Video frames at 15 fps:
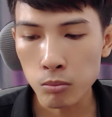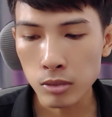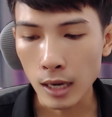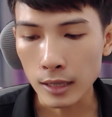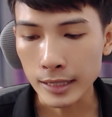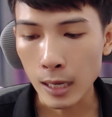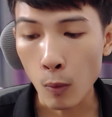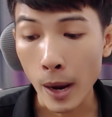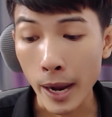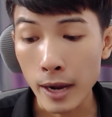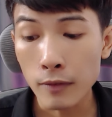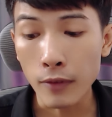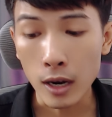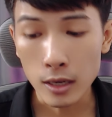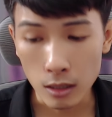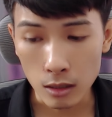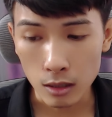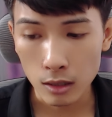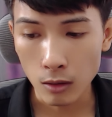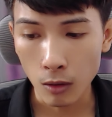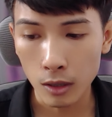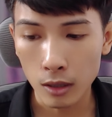cần tài khoản vẫn được
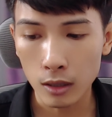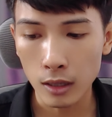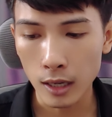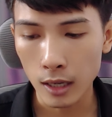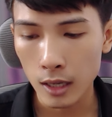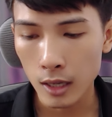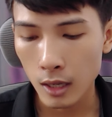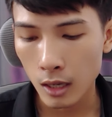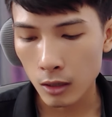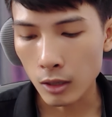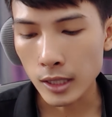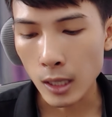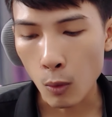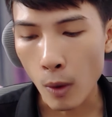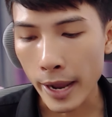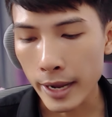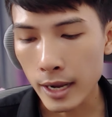còn à, có tài khoản